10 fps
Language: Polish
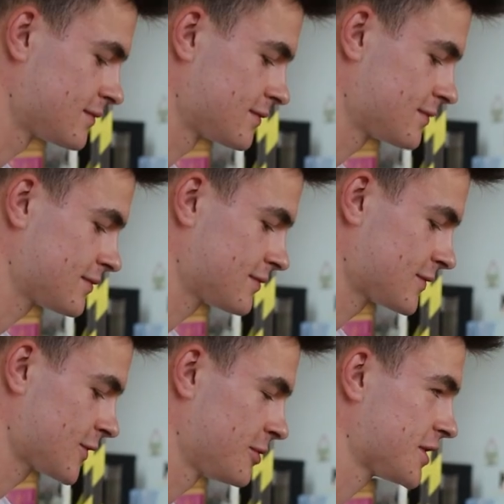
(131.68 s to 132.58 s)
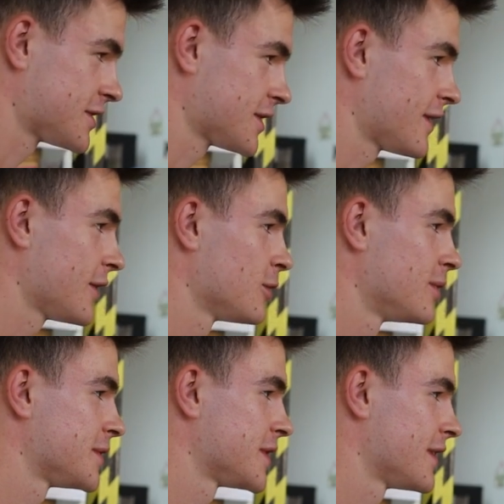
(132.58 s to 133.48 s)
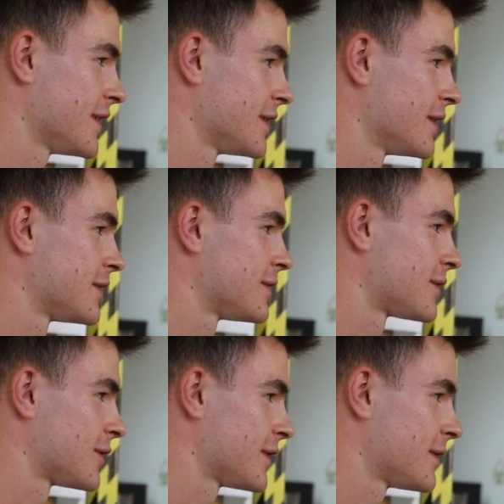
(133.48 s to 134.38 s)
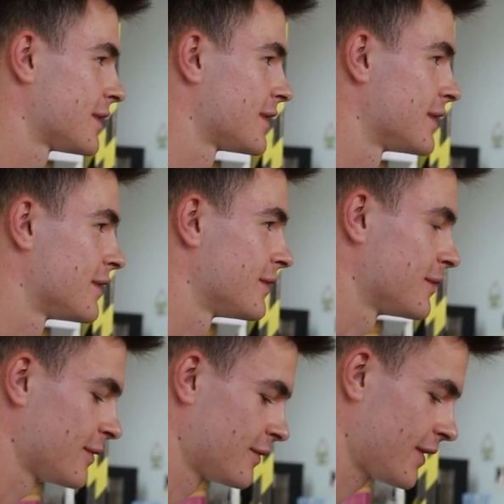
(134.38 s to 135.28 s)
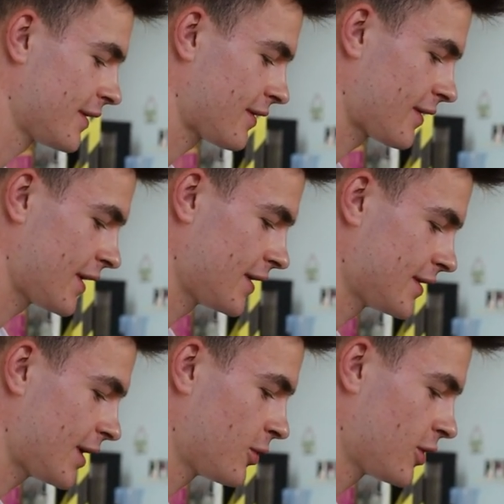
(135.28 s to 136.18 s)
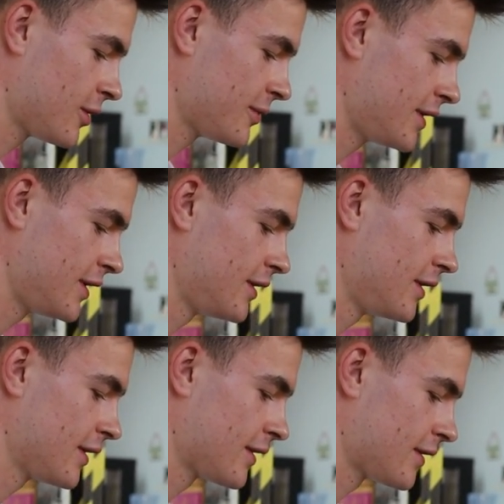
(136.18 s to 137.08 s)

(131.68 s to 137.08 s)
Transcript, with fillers: Mm, no myślę, że zająłbym się trochę więcej nauką i